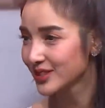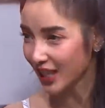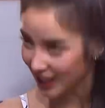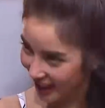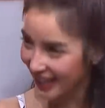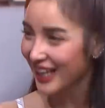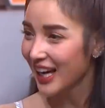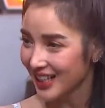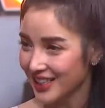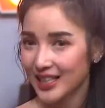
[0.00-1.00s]
ตอนนี้
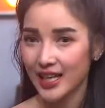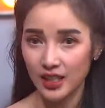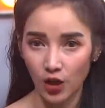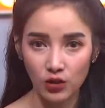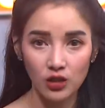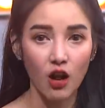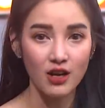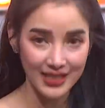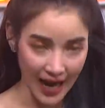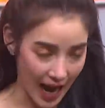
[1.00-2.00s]
เหลืออย่างเดียวคือรอ
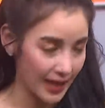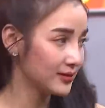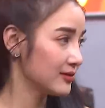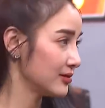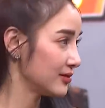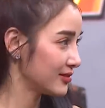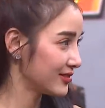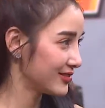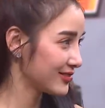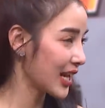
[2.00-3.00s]
ศาล
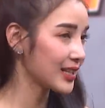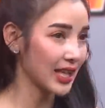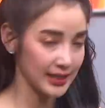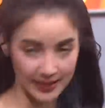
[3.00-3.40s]
ท่านตัด